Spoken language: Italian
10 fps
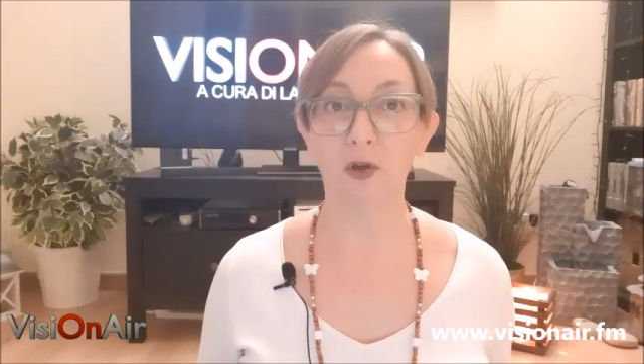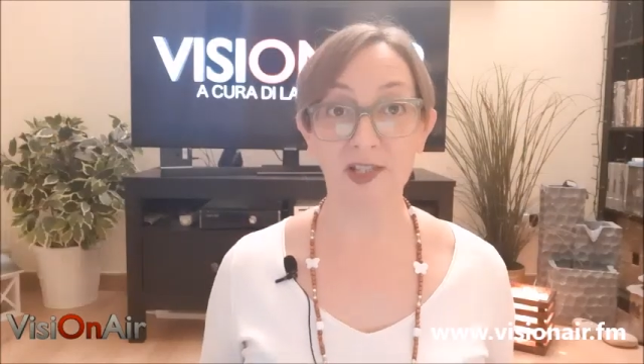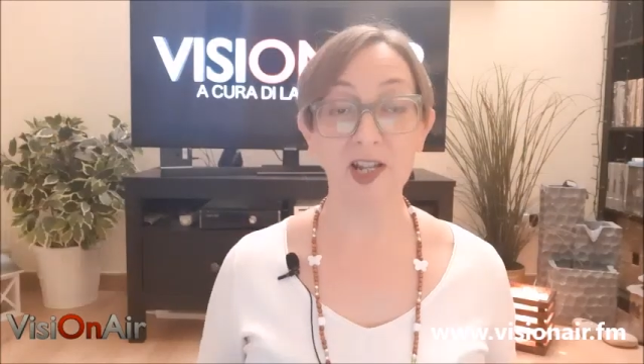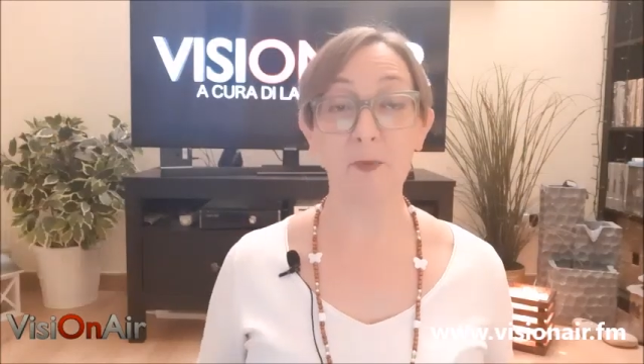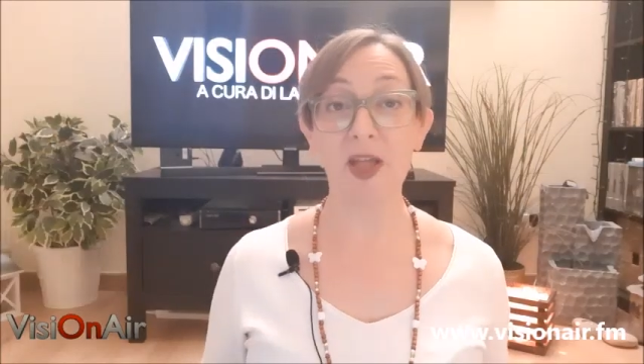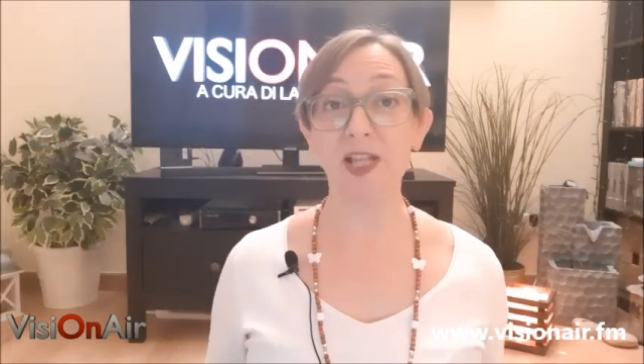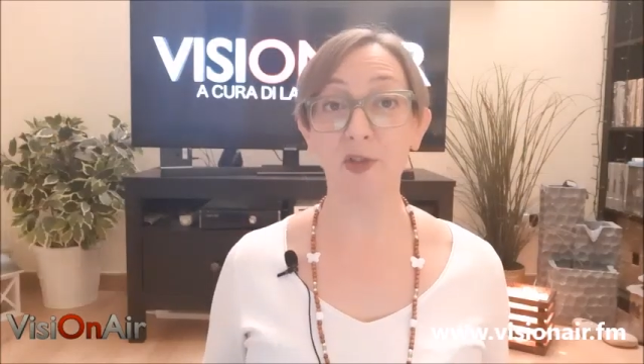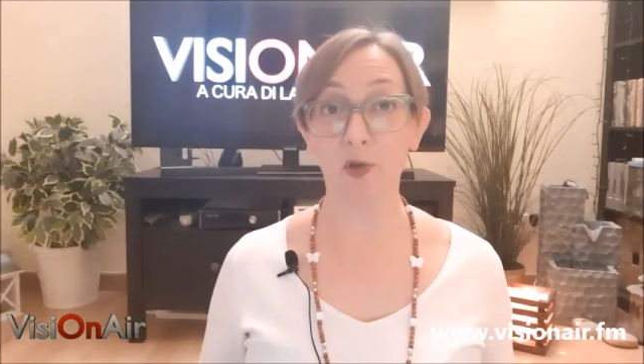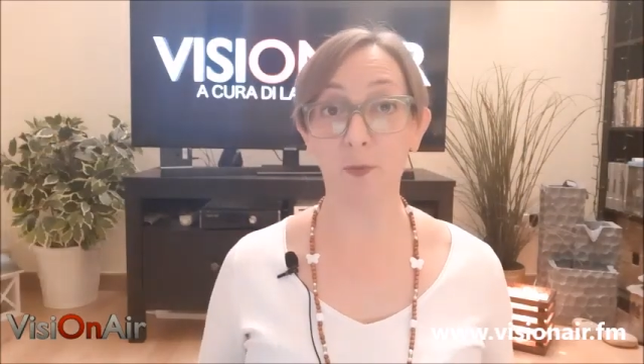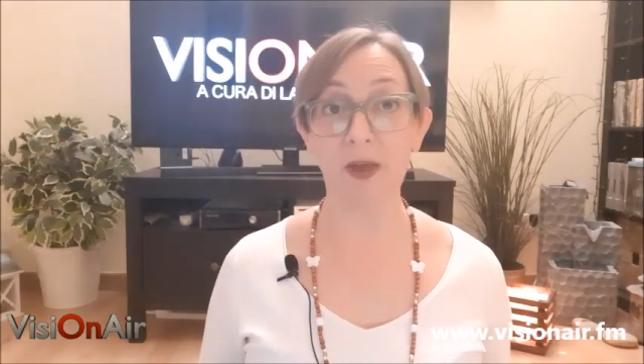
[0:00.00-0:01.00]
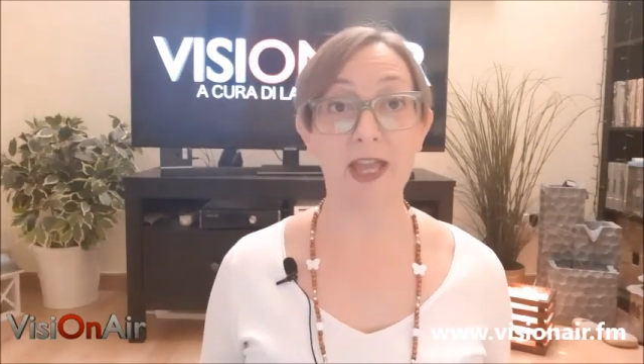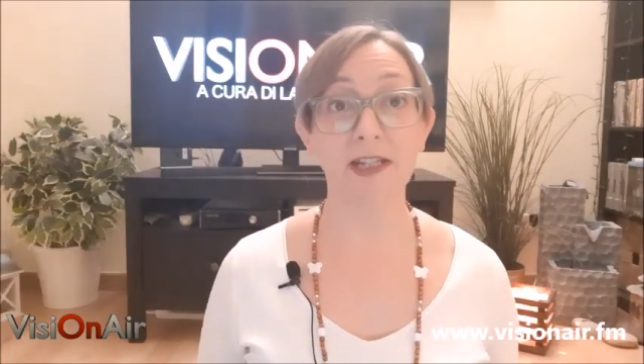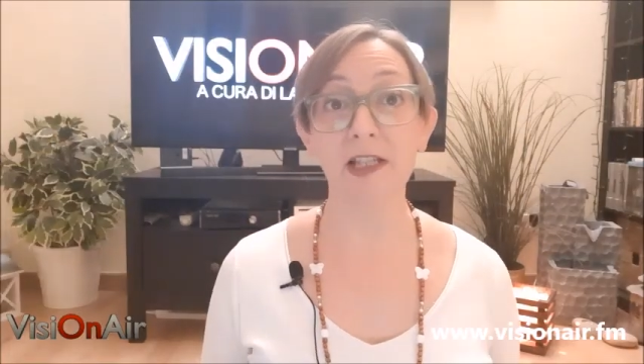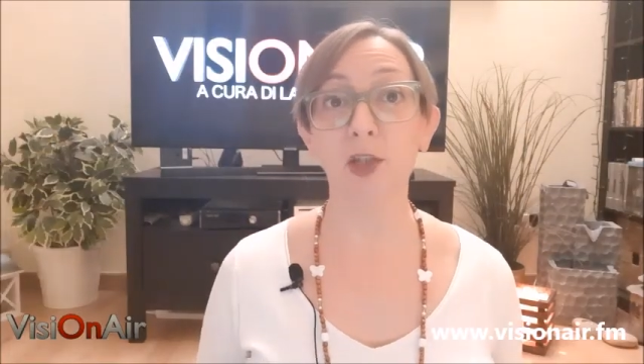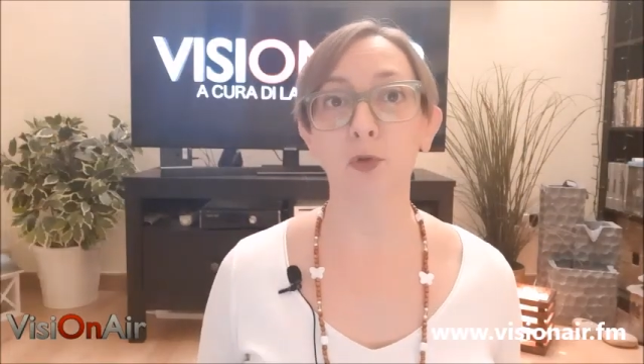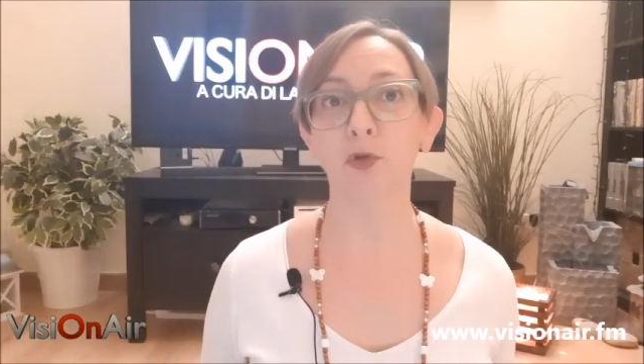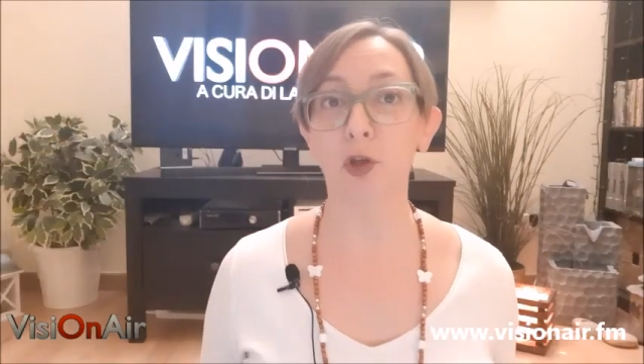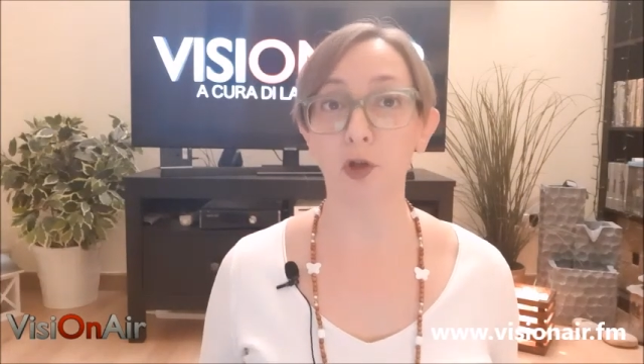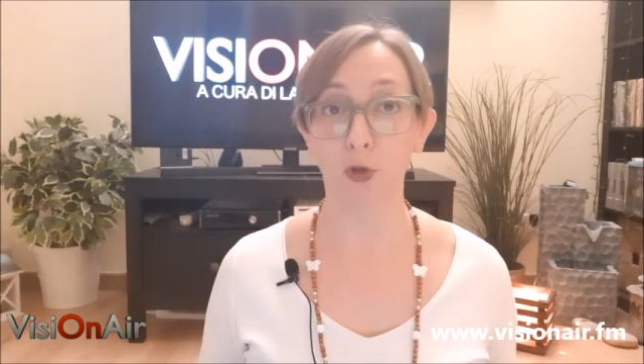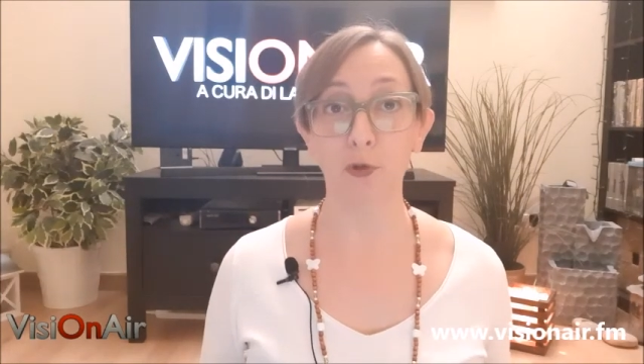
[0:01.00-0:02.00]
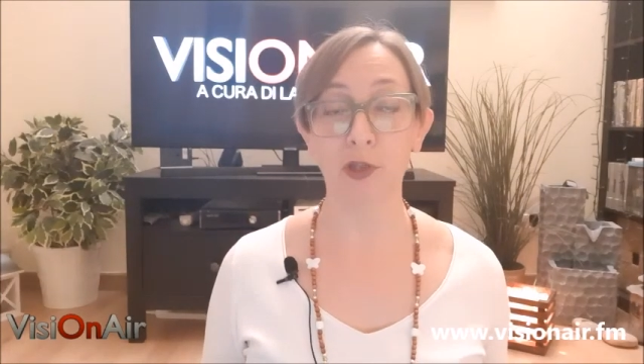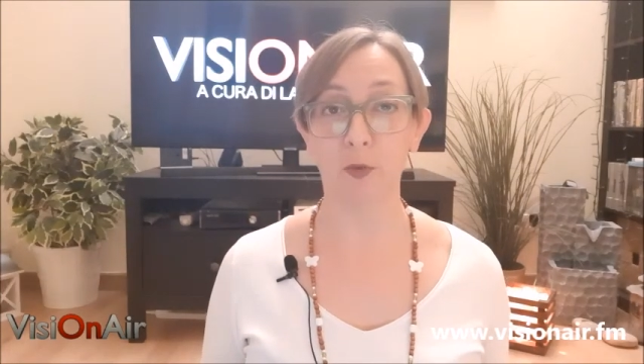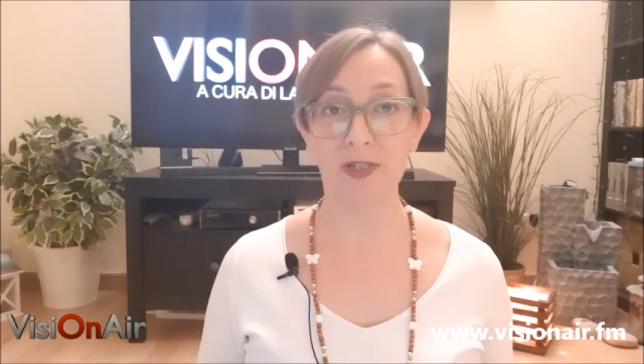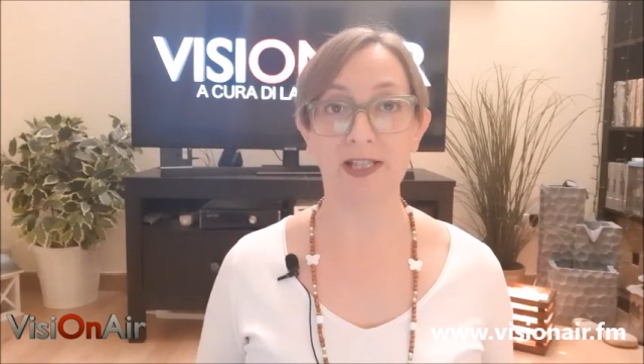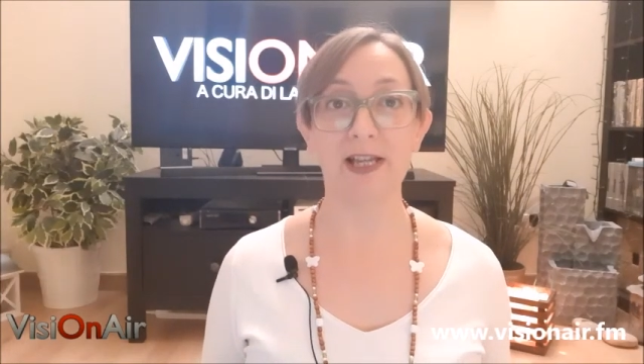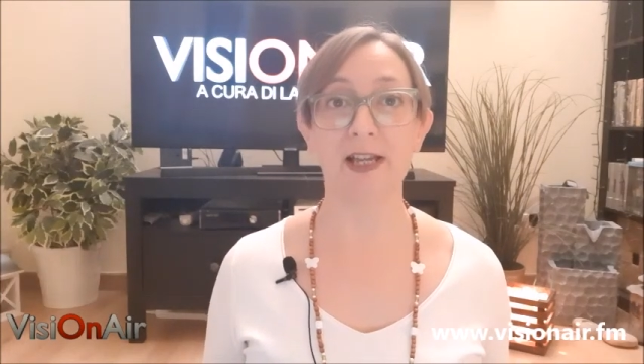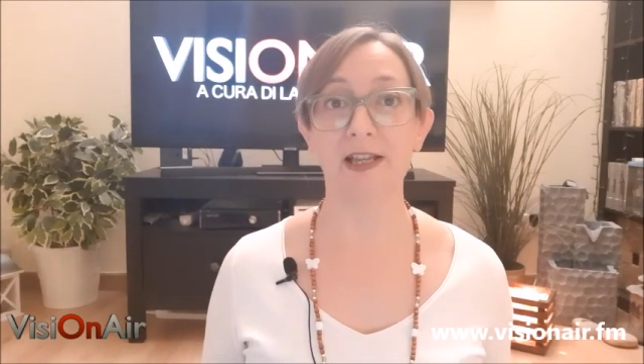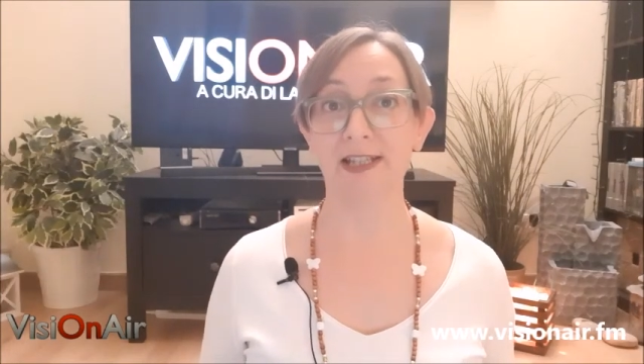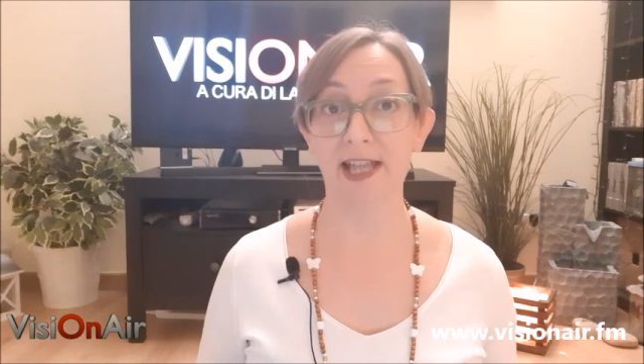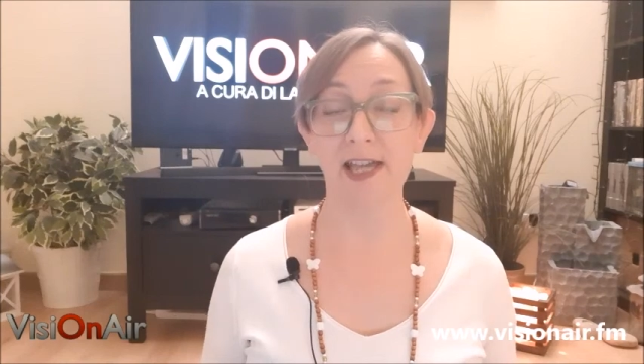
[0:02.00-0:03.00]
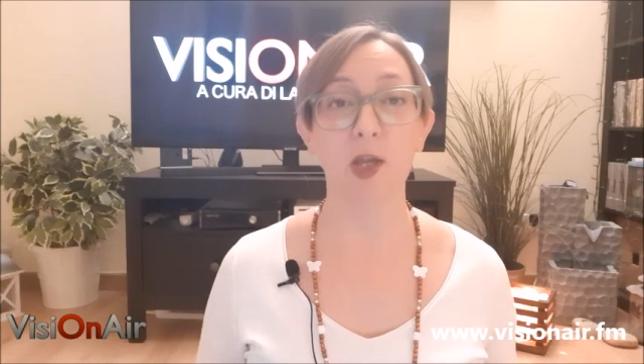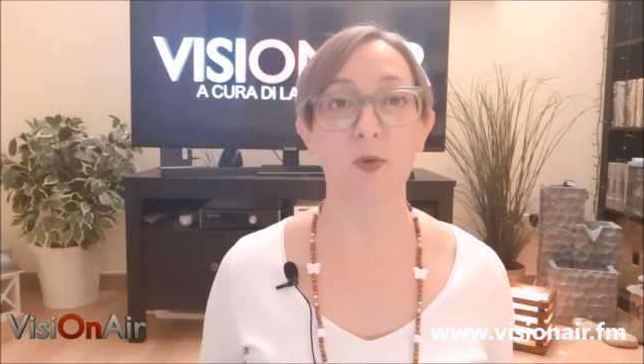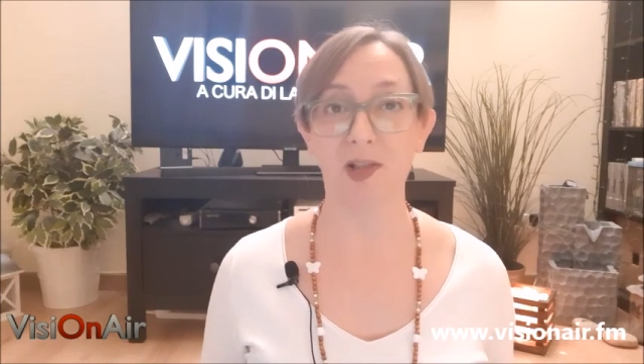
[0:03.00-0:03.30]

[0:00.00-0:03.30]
Cosa ne penso? Beh, innanzitutto è noto che questa serie,